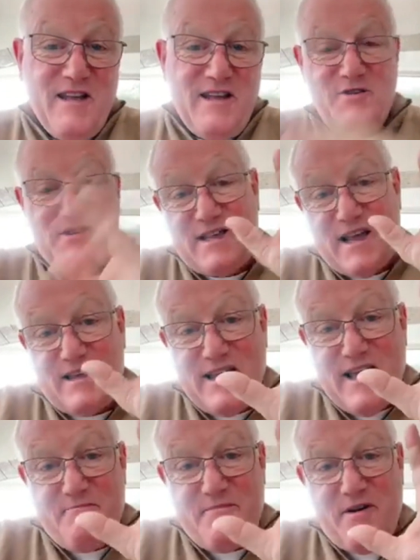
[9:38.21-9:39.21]
Le
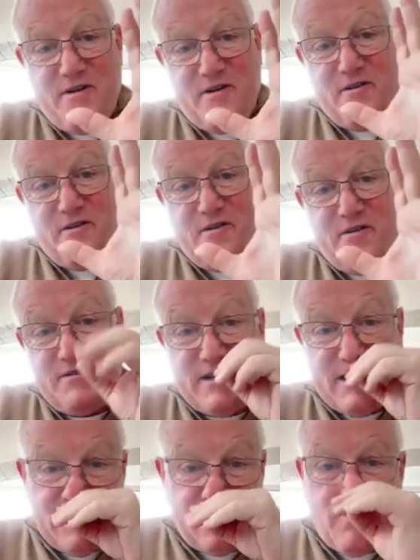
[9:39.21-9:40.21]
cinquième euh,
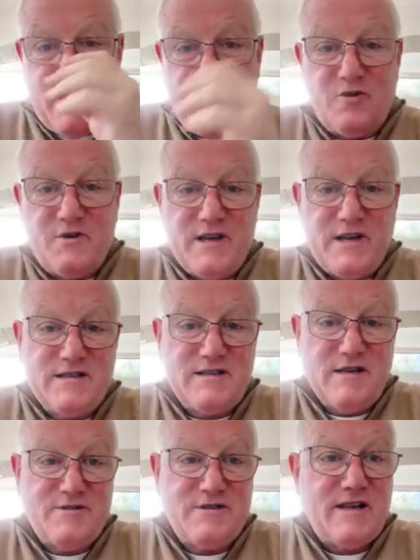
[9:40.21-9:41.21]
territoire à conquérir,
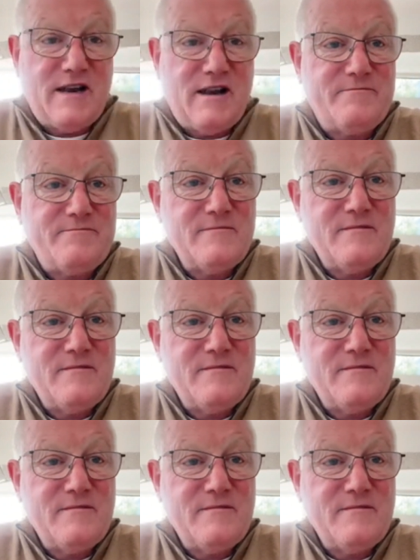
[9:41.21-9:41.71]
c'est le zèle.